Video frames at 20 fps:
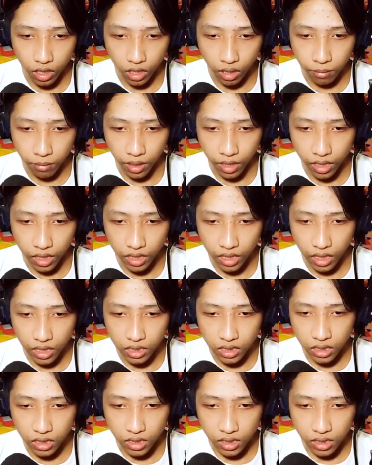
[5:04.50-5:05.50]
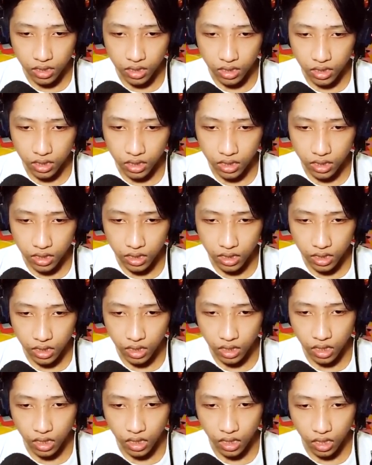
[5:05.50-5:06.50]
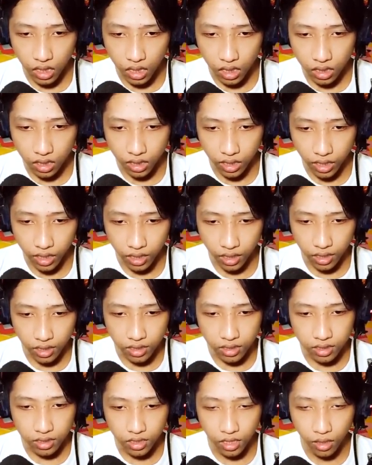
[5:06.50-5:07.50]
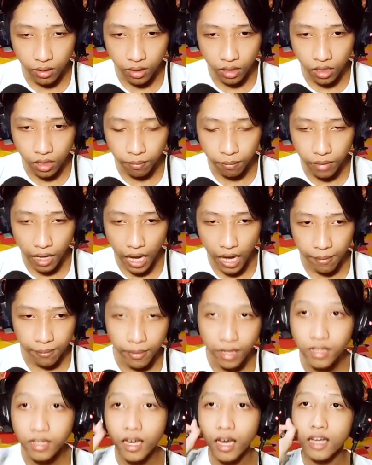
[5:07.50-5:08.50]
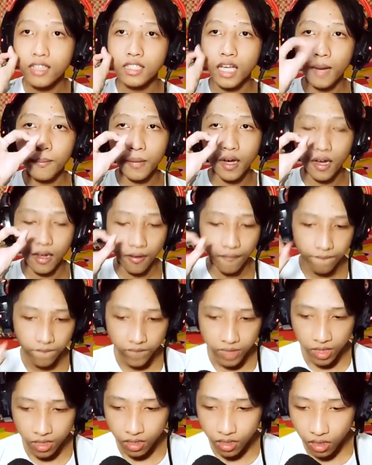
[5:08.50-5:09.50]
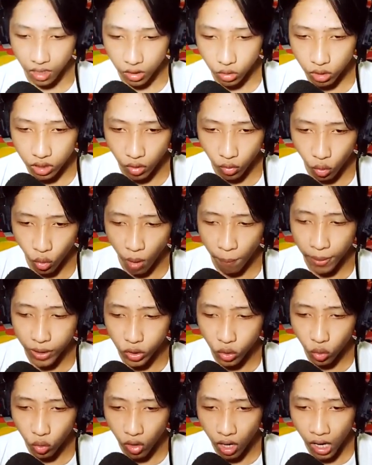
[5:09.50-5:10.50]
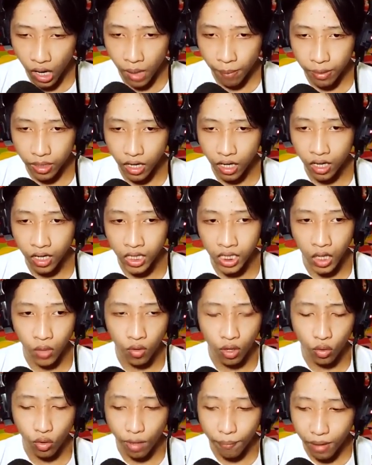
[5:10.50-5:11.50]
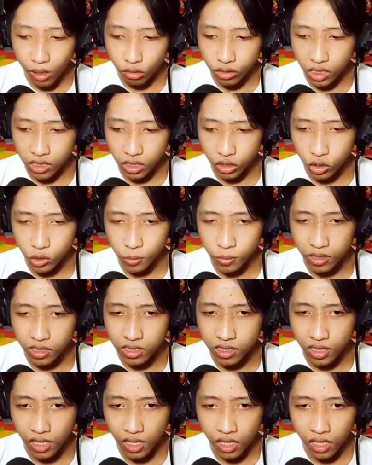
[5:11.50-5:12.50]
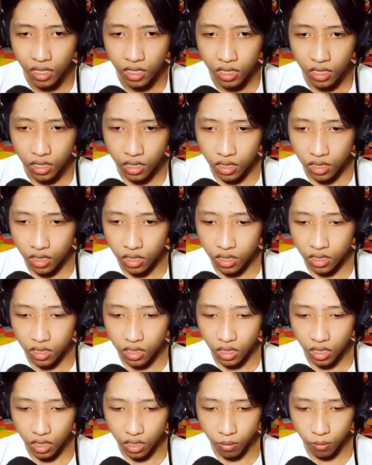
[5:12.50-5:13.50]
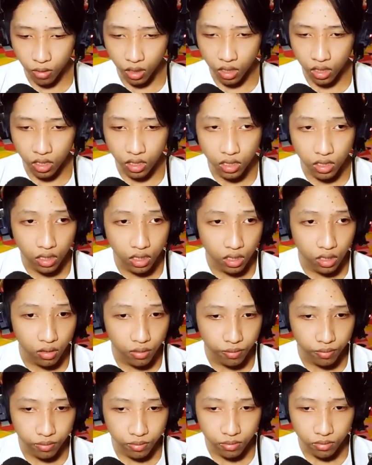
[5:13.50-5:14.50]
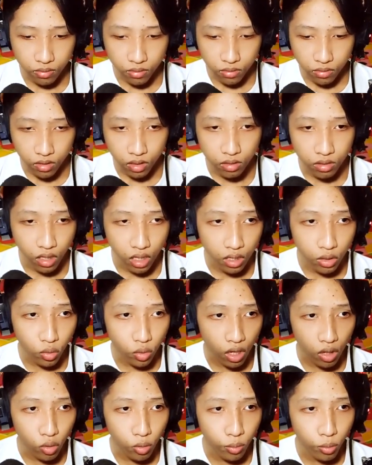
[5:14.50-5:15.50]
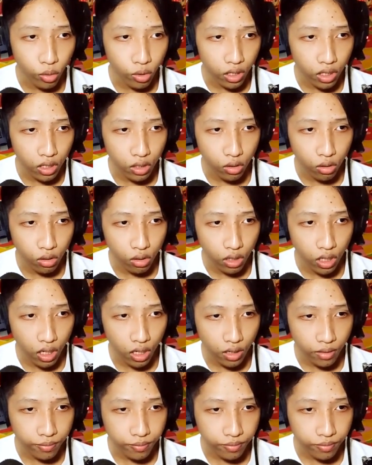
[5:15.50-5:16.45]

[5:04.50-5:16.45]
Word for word: kemarin guys oke okay, sip aman guys aman Aduh nyawa gua 42 padahal nyawa gua barusan 100%. Ya gimana nih ya? Ntar gua hubungi dulu ya.